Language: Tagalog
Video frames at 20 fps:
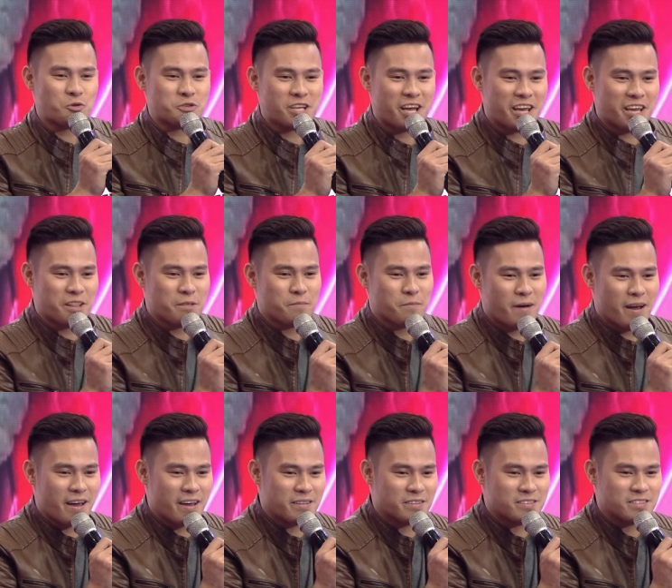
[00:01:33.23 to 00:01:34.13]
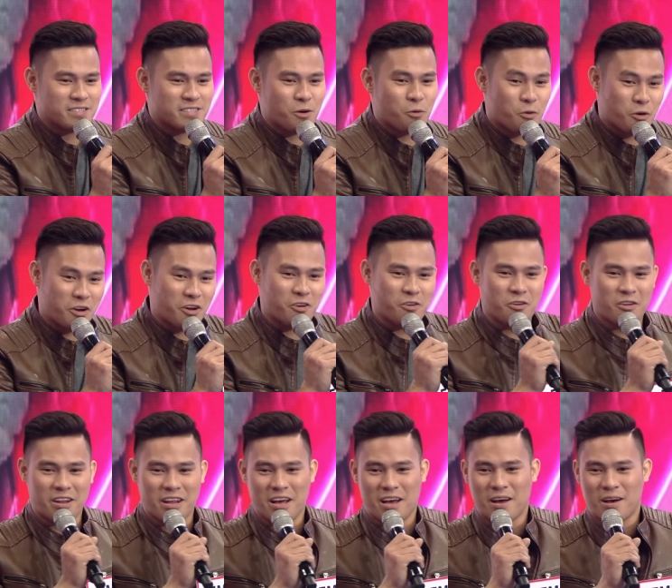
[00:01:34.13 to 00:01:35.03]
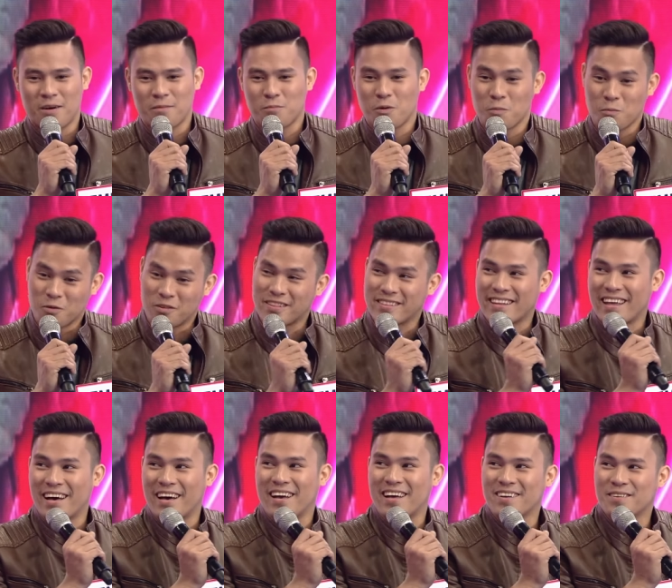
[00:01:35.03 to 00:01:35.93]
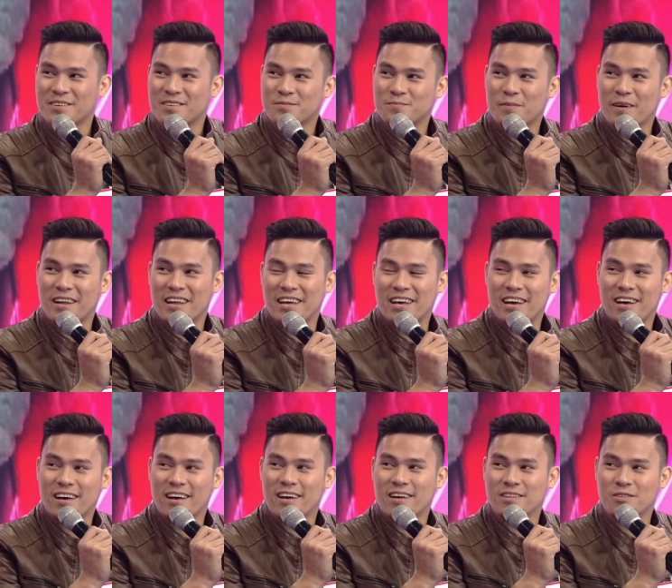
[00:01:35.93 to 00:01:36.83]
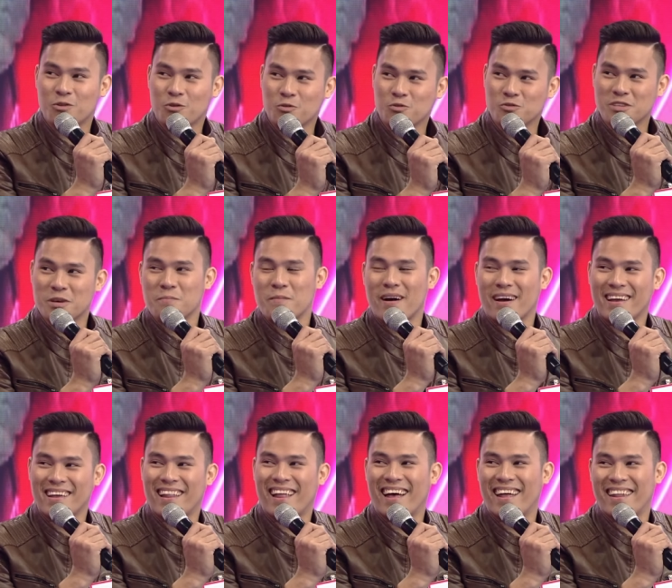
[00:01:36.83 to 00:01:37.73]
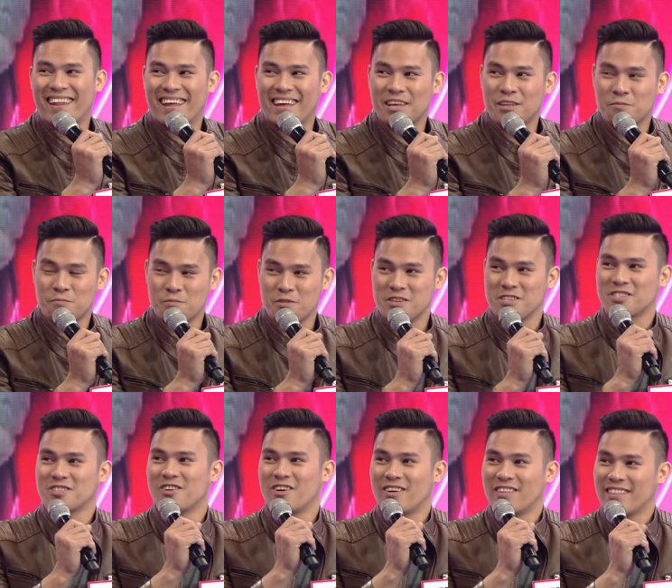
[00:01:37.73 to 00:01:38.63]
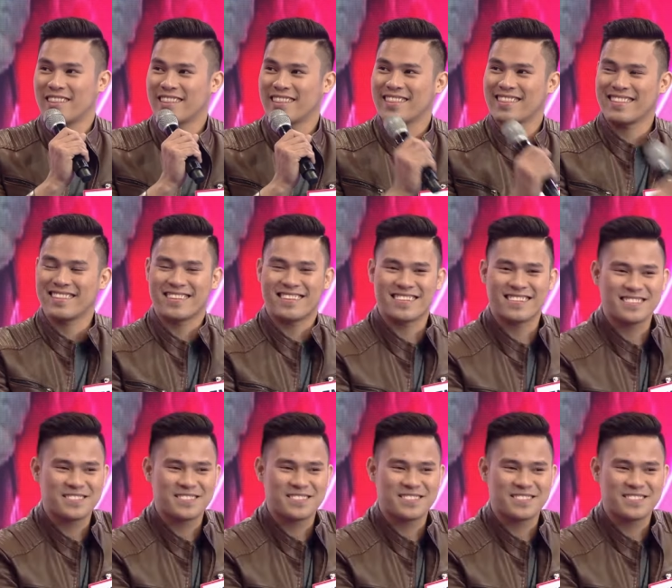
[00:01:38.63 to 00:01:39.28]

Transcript: ko siya invite sa work ko na pumunta para doon ko siya makilala in person. Bakit gusto mo siyang